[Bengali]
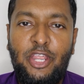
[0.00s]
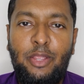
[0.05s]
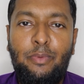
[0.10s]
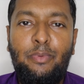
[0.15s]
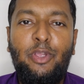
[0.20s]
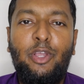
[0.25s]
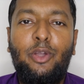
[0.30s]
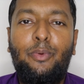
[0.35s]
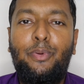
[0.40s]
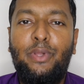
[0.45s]

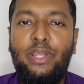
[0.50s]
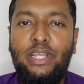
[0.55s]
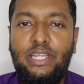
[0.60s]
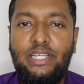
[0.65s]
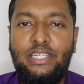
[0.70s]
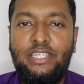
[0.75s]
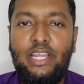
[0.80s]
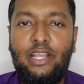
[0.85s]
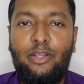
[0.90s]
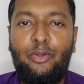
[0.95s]
ডিবি
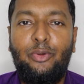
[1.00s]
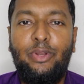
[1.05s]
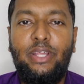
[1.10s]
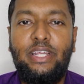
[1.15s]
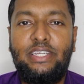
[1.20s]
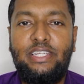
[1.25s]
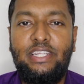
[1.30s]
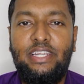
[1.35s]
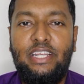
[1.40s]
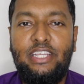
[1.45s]
অফিস এখন
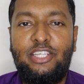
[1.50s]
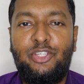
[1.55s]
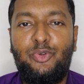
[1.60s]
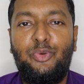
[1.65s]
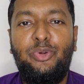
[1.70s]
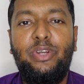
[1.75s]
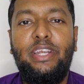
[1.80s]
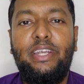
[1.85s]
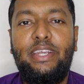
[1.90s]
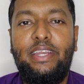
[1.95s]
একটি
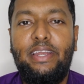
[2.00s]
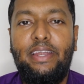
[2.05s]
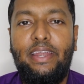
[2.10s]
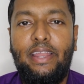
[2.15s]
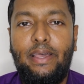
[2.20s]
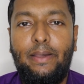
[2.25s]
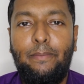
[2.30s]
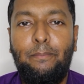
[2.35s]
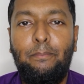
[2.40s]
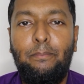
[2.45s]
রেস্টুরেন্টের
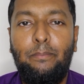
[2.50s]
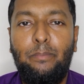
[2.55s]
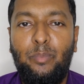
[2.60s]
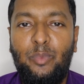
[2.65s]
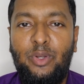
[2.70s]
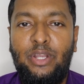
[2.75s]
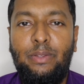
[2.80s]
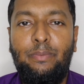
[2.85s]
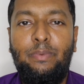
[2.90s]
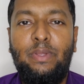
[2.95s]
নাম
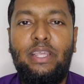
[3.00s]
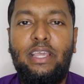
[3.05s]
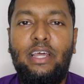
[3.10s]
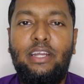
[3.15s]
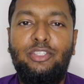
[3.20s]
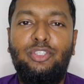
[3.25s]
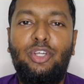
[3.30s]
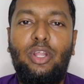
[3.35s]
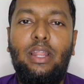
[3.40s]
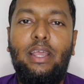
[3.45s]
ডিবি
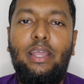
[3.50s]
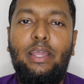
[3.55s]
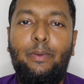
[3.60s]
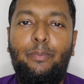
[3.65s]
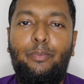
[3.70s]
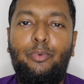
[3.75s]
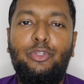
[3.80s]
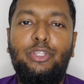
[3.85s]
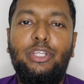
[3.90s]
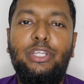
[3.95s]
কার্যালয়ে
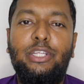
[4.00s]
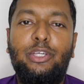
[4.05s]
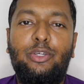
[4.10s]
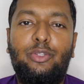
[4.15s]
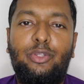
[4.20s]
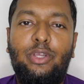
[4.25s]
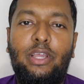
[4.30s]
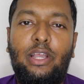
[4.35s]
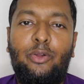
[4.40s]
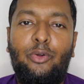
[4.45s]

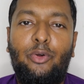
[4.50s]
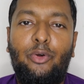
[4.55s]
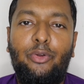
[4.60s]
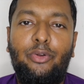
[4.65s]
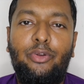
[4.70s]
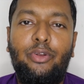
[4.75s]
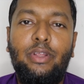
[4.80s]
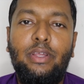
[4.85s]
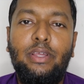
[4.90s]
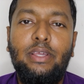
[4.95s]
প্রতিনিয়ত
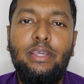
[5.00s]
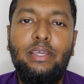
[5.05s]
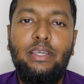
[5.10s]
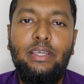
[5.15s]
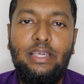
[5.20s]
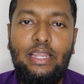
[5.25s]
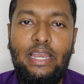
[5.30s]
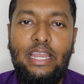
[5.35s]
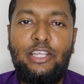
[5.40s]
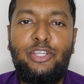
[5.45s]
এখন
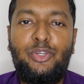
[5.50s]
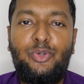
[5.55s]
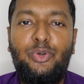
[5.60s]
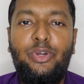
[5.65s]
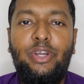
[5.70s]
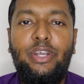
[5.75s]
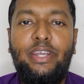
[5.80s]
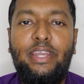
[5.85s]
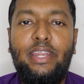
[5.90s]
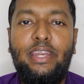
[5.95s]

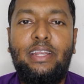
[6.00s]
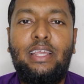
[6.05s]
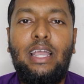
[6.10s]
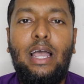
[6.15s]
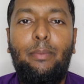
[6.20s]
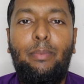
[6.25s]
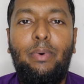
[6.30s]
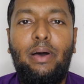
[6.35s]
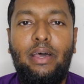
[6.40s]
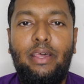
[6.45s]
রেস্টুরেন্টের
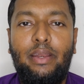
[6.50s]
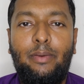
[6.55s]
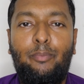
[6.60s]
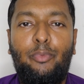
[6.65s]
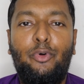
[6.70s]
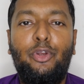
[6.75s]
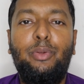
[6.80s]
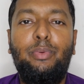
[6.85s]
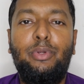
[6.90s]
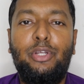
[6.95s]
খাবার
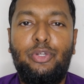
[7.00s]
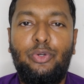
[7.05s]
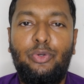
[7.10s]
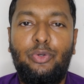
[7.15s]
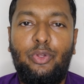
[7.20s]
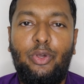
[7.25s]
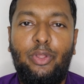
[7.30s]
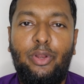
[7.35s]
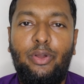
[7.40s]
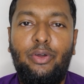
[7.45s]

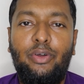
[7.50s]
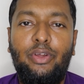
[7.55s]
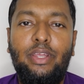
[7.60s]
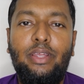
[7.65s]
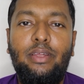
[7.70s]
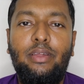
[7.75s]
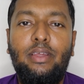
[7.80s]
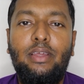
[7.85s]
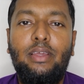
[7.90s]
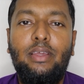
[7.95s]
পরিবেশন করা
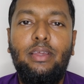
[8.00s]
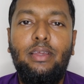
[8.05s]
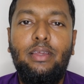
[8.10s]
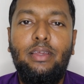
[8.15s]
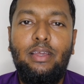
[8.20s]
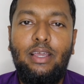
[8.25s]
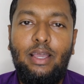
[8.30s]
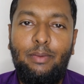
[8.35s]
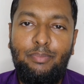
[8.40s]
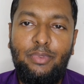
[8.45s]
হয়
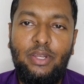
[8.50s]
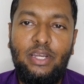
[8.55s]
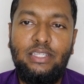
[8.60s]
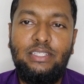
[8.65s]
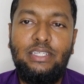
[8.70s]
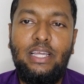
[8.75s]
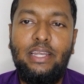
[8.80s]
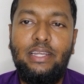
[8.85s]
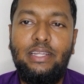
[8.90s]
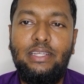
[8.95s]
আপনারা
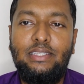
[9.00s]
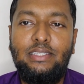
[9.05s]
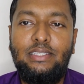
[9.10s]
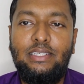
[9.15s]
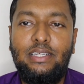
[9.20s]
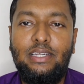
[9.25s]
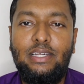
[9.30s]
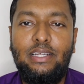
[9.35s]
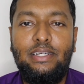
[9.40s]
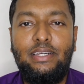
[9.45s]
জানেন
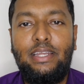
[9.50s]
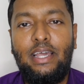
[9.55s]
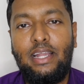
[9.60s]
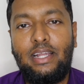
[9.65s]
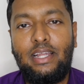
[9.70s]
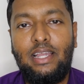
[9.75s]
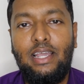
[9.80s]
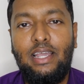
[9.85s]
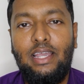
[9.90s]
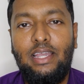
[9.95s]
যে
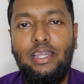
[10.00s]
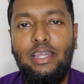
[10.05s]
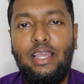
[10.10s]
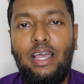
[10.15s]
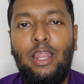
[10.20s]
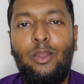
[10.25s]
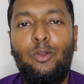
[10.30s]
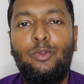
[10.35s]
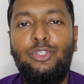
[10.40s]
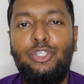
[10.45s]
ঢাকায়
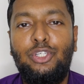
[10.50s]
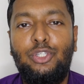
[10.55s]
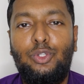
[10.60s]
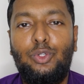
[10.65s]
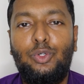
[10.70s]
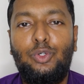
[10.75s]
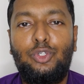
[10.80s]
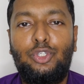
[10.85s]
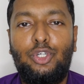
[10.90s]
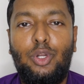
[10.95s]

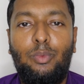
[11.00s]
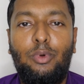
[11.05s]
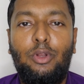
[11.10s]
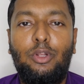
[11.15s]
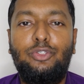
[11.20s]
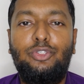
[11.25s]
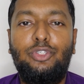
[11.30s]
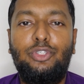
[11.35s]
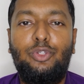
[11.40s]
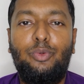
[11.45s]
আলোচিত
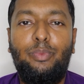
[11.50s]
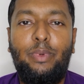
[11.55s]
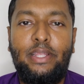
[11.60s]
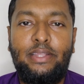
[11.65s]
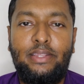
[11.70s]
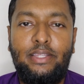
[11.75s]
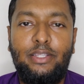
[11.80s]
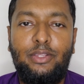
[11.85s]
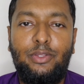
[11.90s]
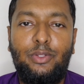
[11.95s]
সমালোচিত
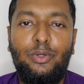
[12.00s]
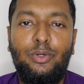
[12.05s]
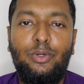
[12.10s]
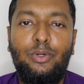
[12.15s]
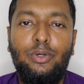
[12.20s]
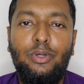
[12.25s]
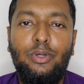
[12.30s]
ব্যক্তিত্ব